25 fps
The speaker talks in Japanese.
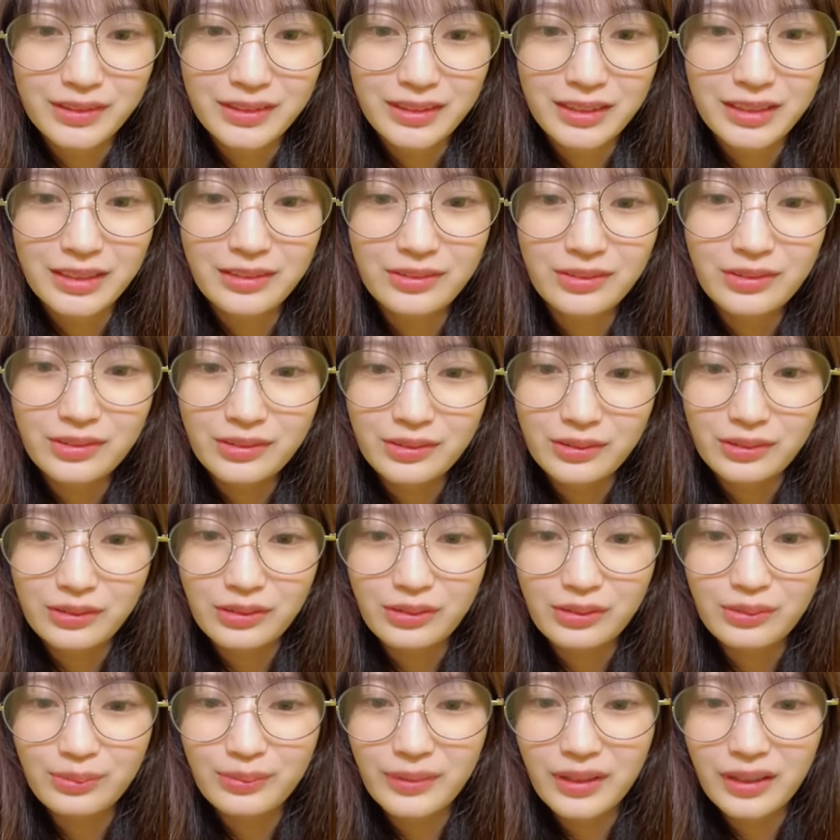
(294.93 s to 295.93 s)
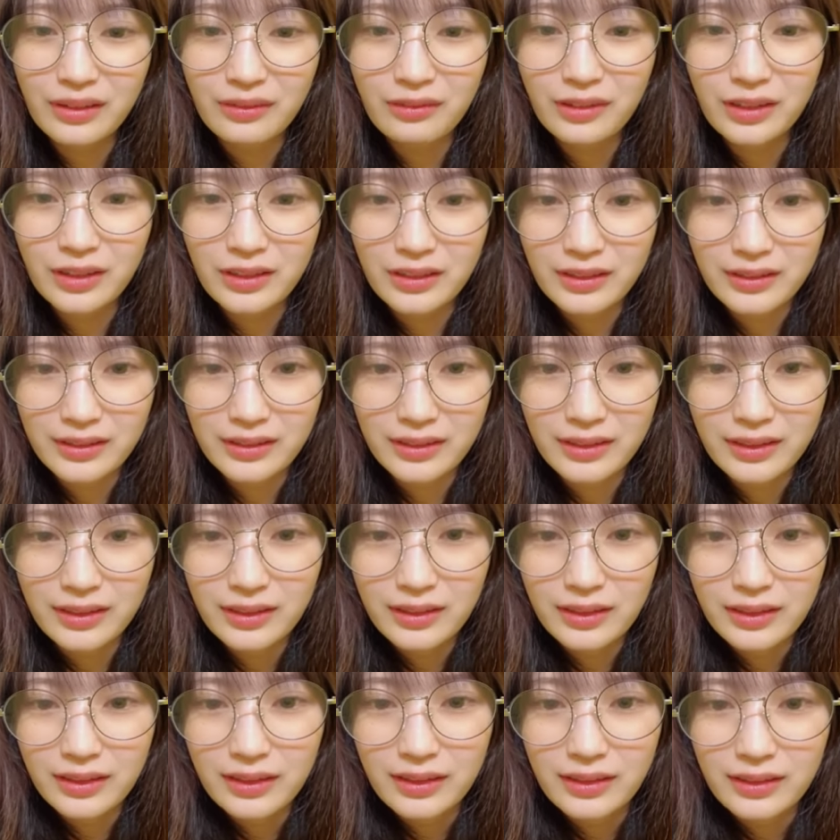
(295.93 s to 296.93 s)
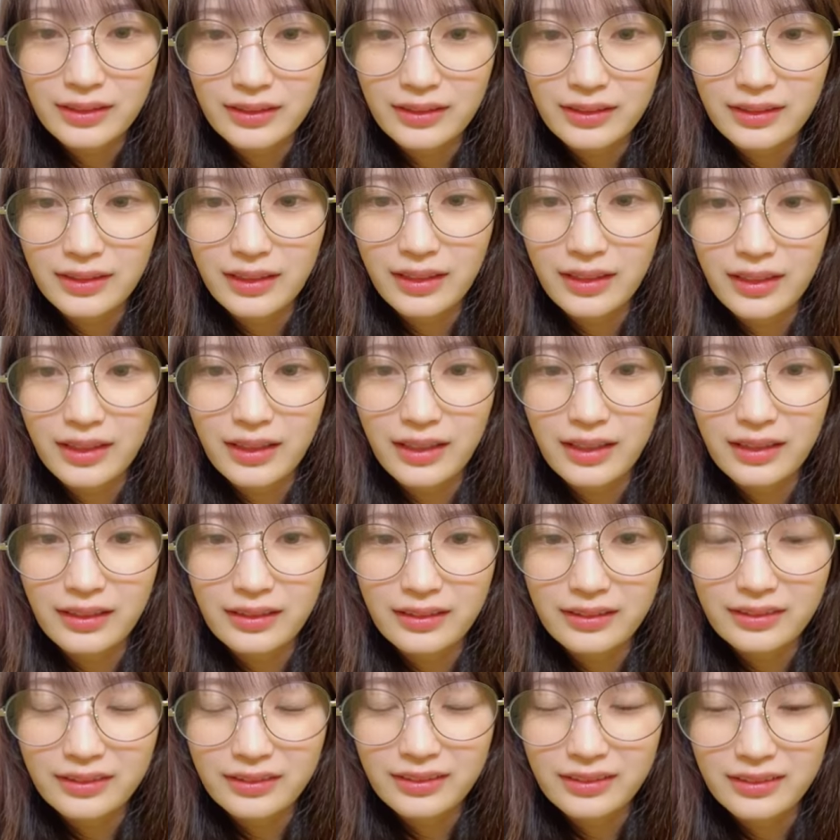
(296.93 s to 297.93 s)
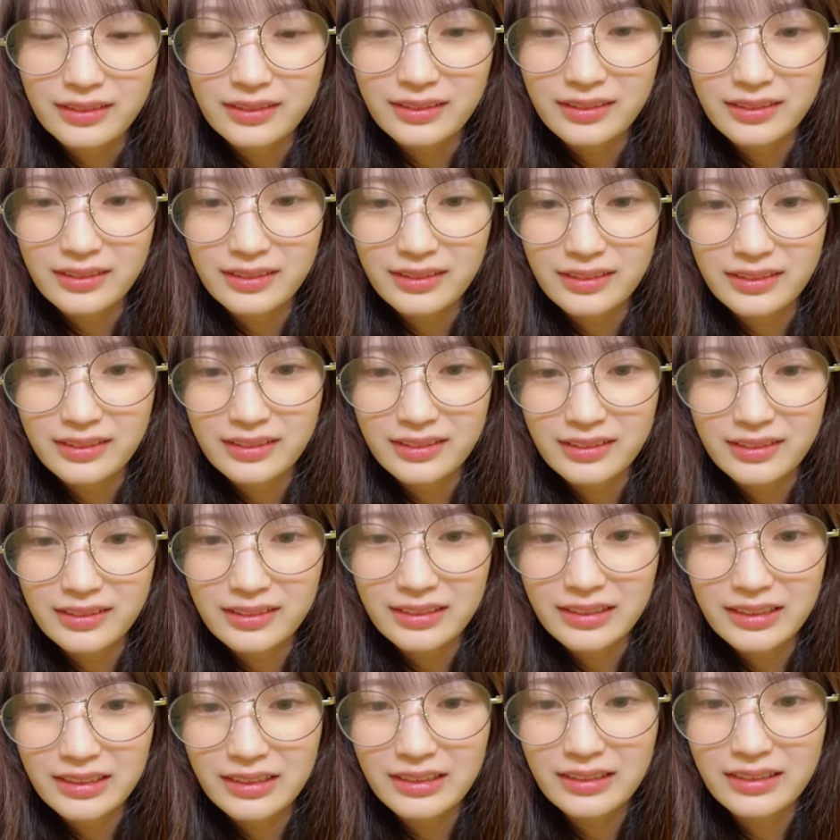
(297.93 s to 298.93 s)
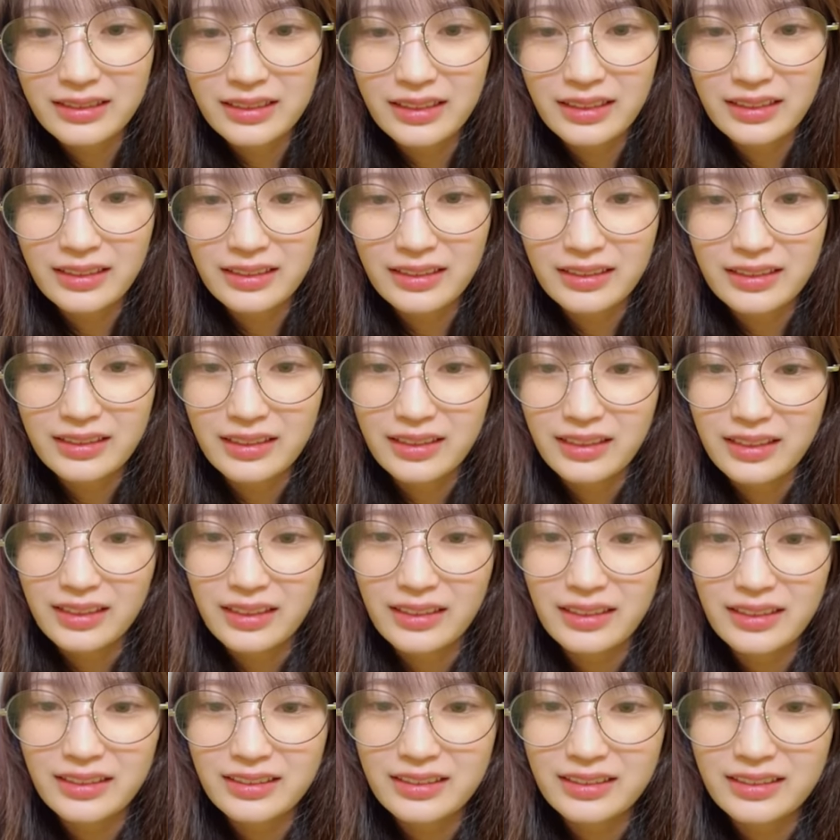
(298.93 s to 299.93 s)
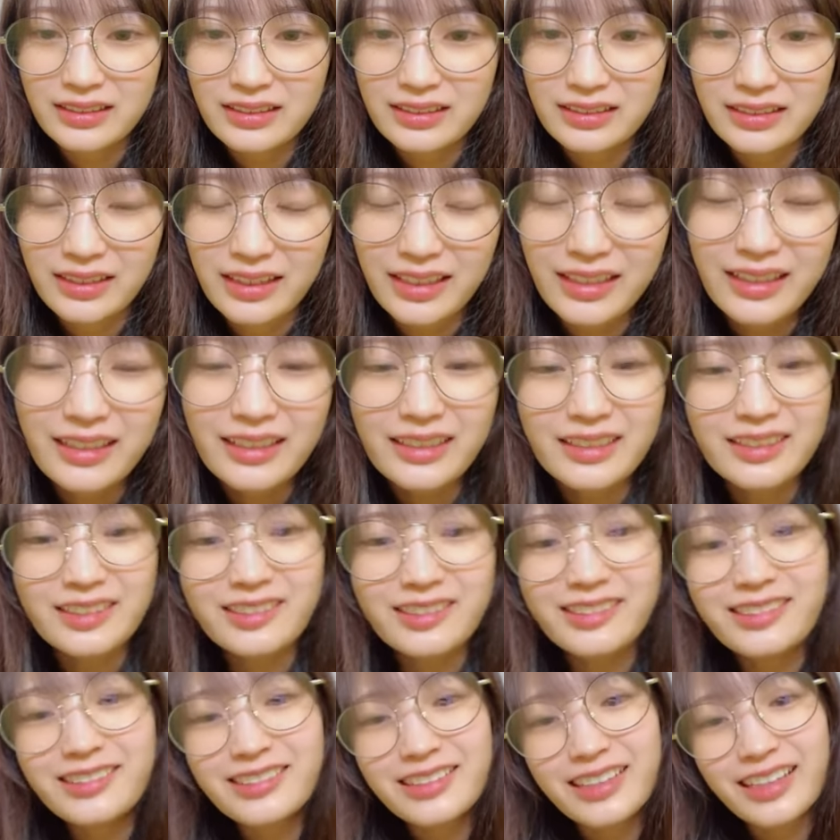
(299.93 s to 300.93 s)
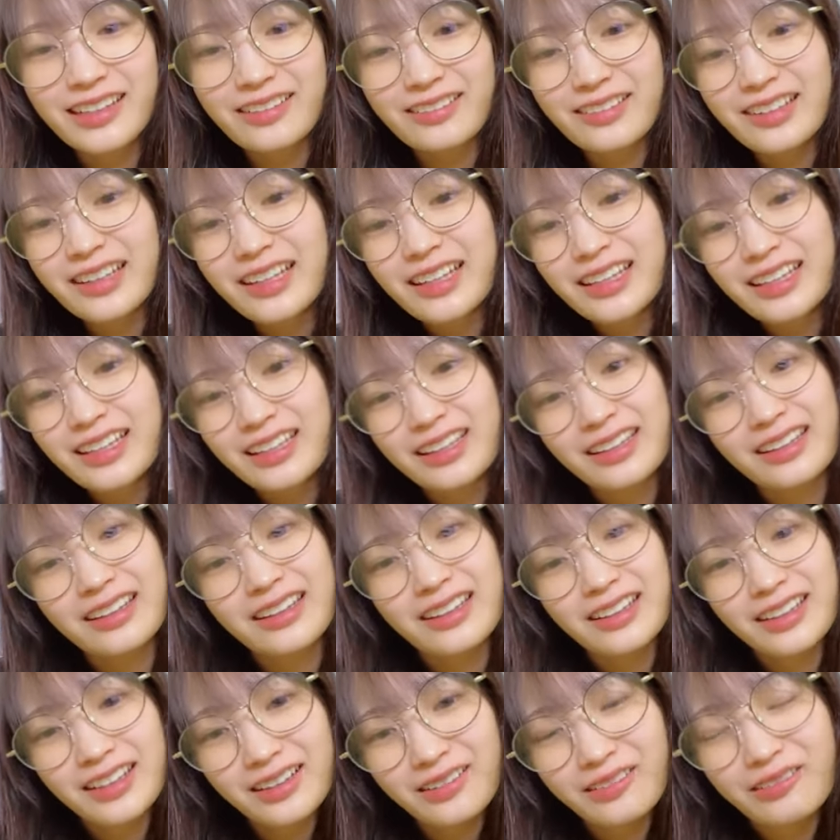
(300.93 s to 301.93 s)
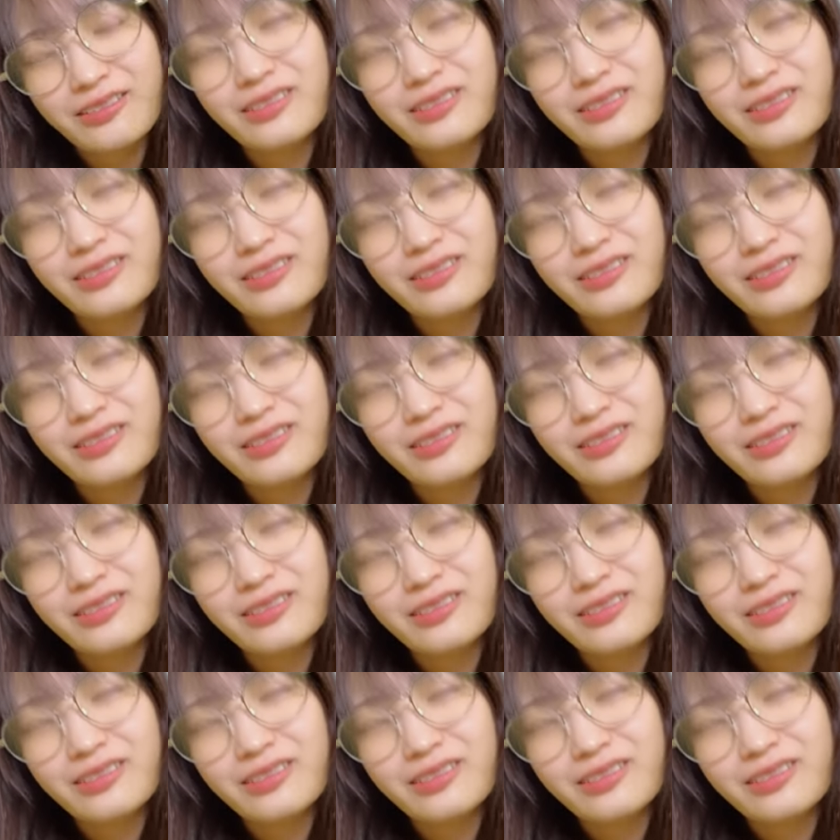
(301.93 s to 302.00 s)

昨日、こんばんはだけ行って配信、え、そうだよね。結